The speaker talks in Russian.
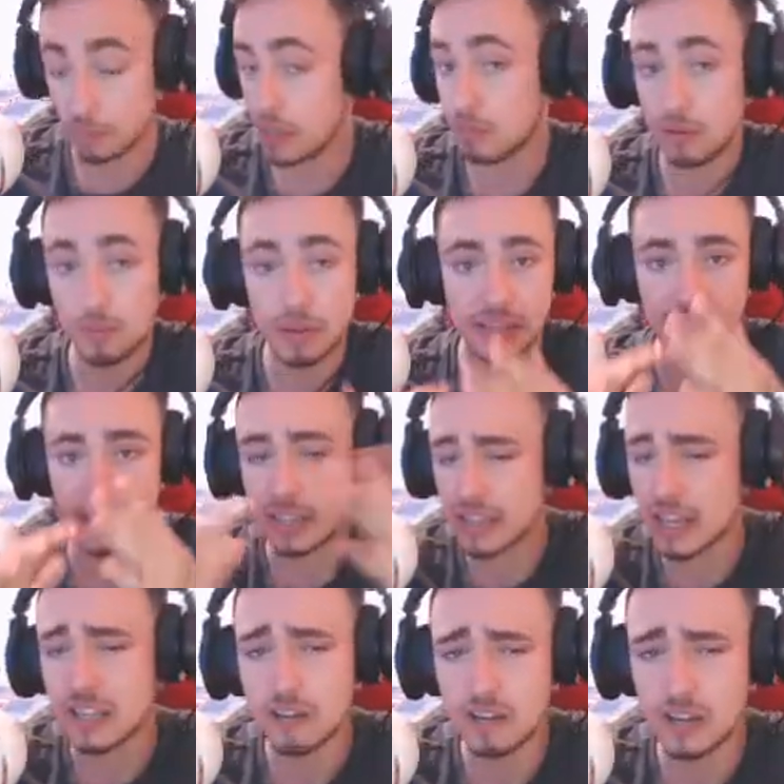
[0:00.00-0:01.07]
Поэтому, ребята,
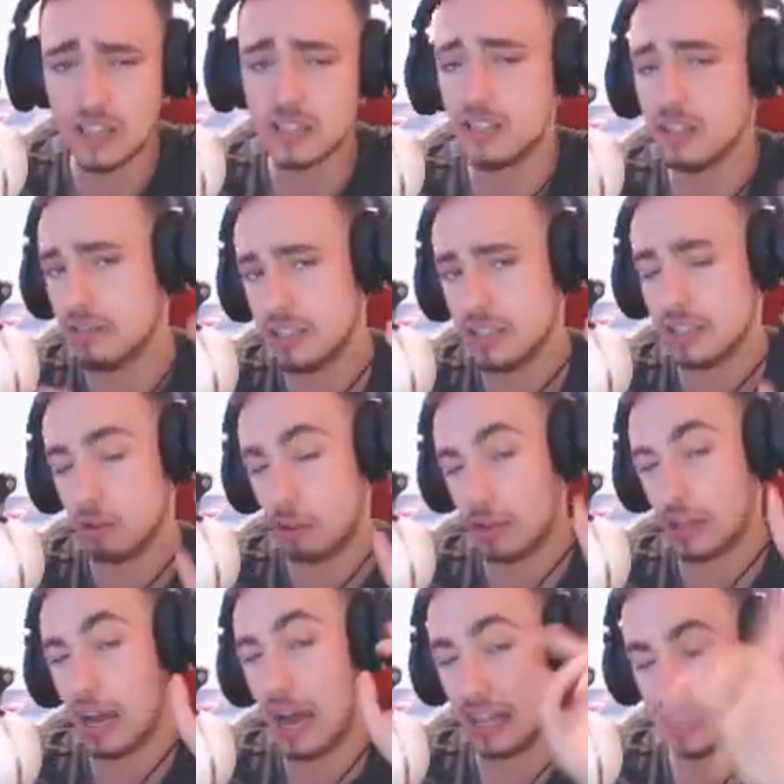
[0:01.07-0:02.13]
когда она выйдет, зависит
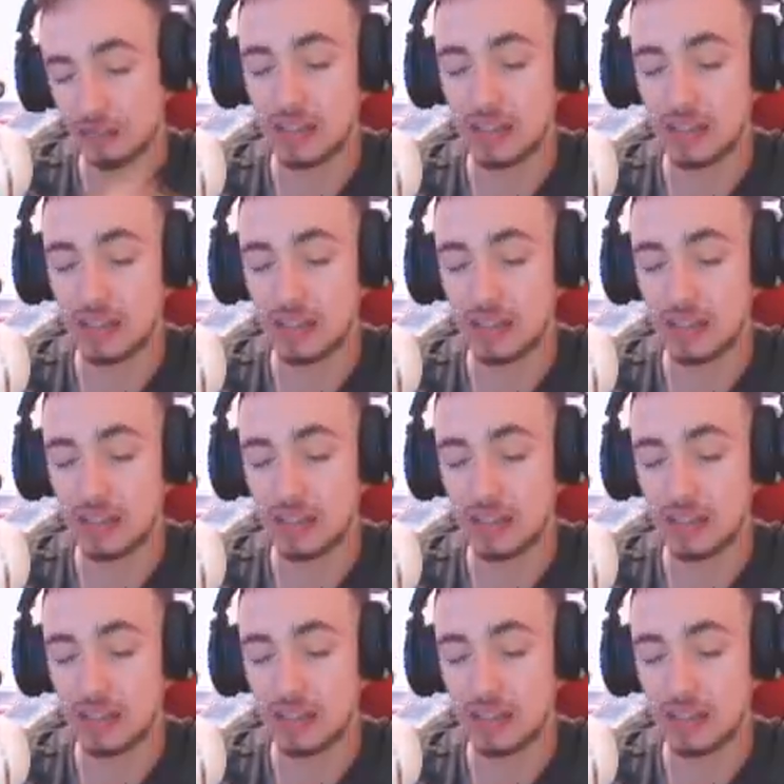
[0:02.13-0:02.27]
только от